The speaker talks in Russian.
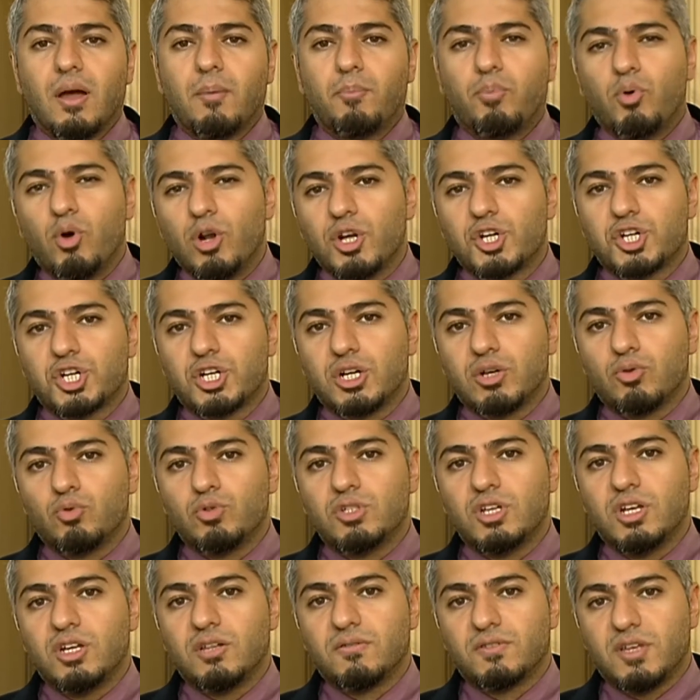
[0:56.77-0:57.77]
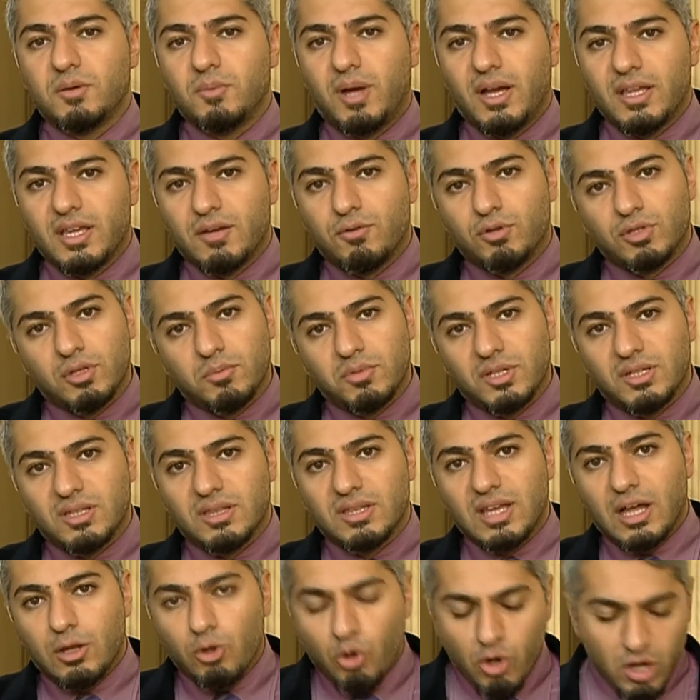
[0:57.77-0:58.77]
больше уделил внимание вот именно
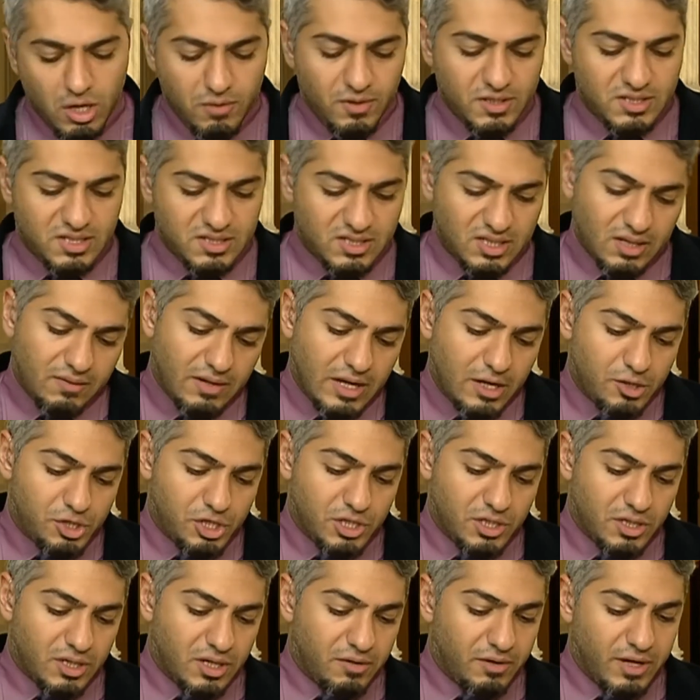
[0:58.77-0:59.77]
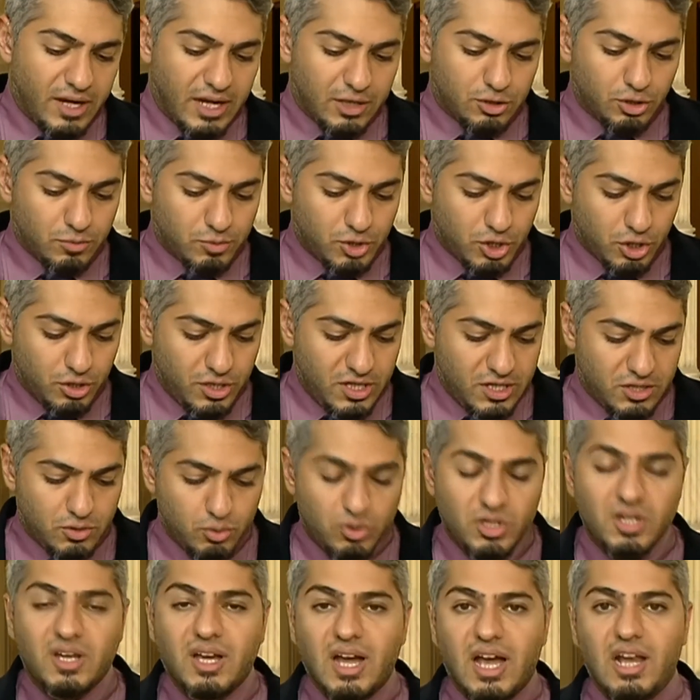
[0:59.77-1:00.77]
налоговой составляющей, говоря о том, что есть
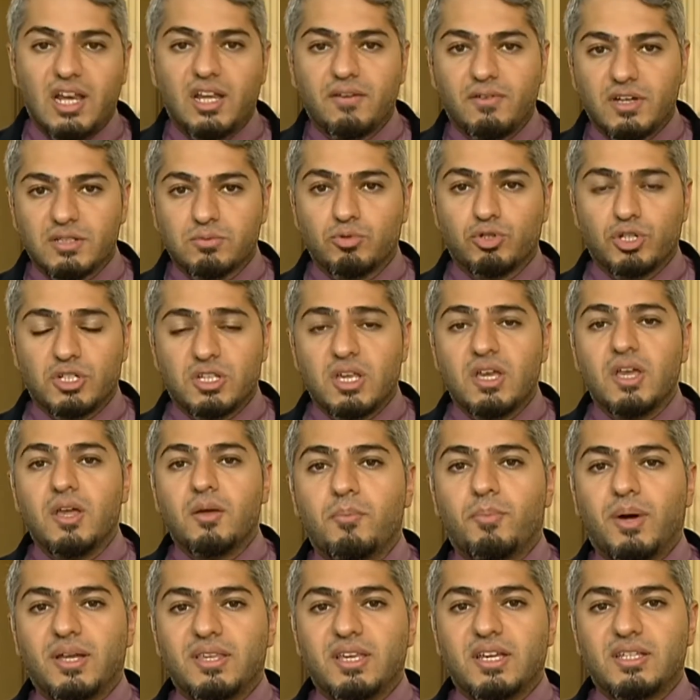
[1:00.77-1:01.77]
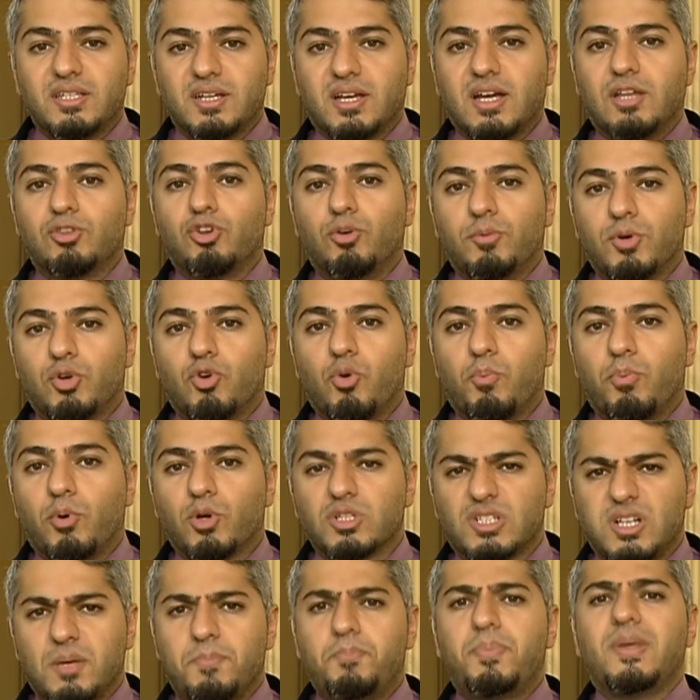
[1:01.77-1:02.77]
уникальная возможность поднять экономику
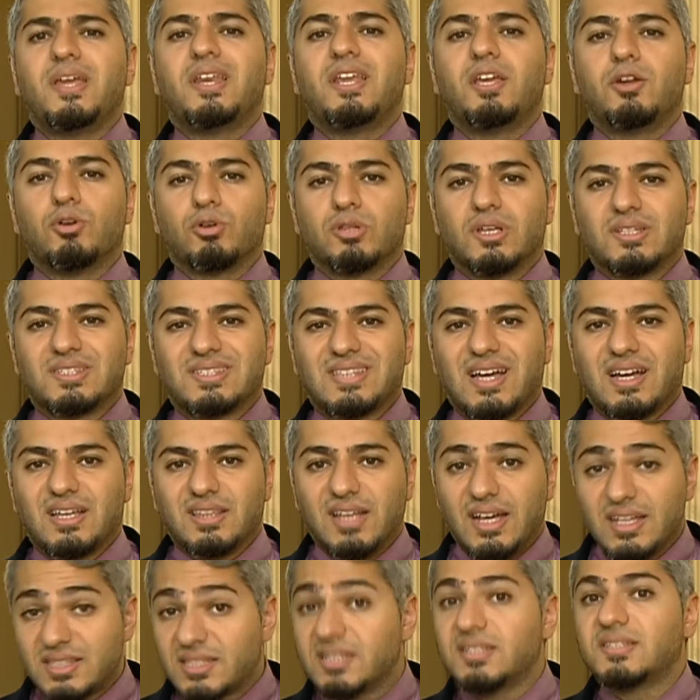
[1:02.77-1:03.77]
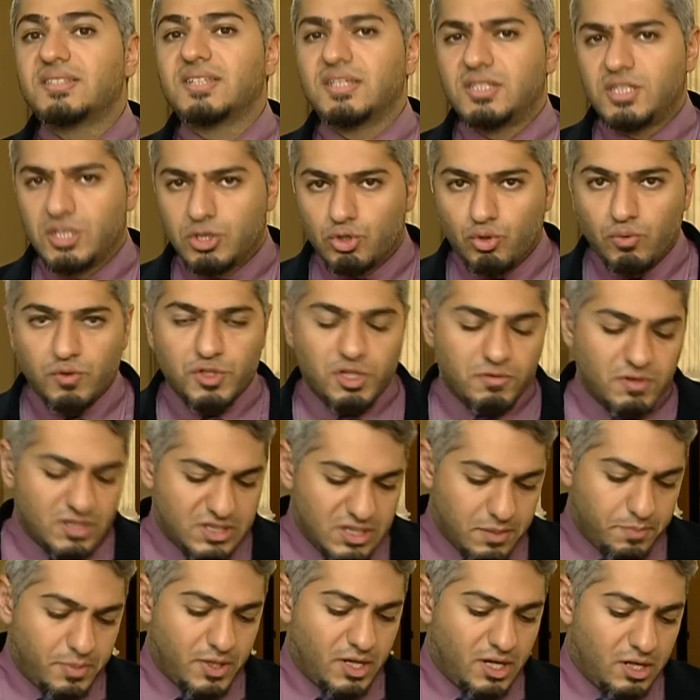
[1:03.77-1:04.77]
после периода стагнации,
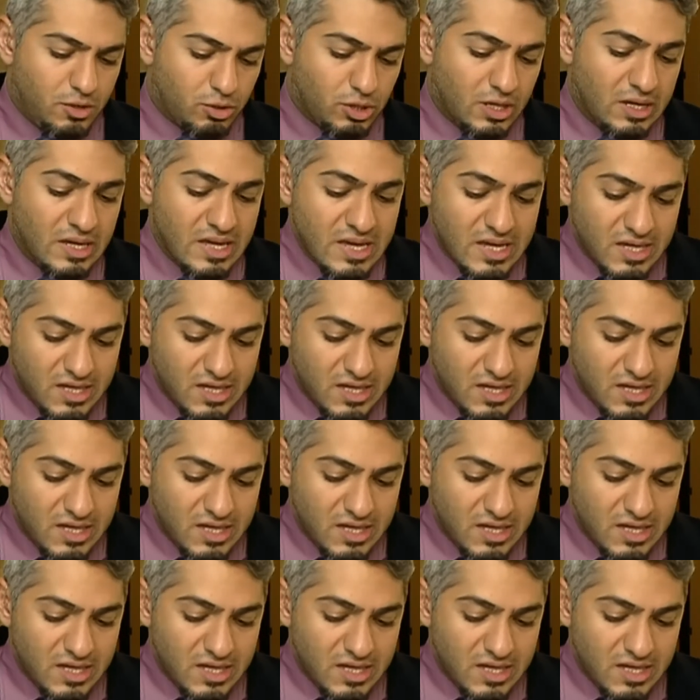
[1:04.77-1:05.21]
затянувшегося периода,